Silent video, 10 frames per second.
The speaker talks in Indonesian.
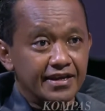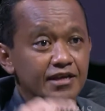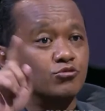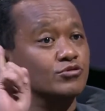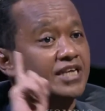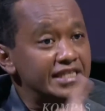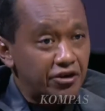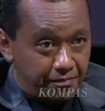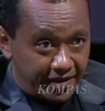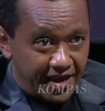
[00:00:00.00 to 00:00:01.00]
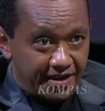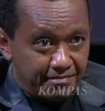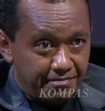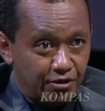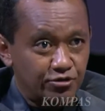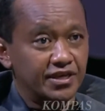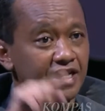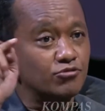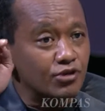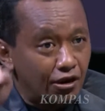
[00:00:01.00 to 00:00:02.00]
itu saya jawab ya, Mbak Rosi,
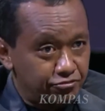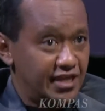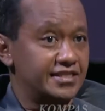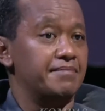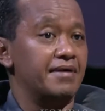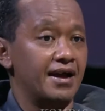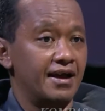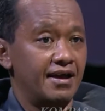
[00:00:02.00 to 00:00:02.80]
itu di laut yang sama.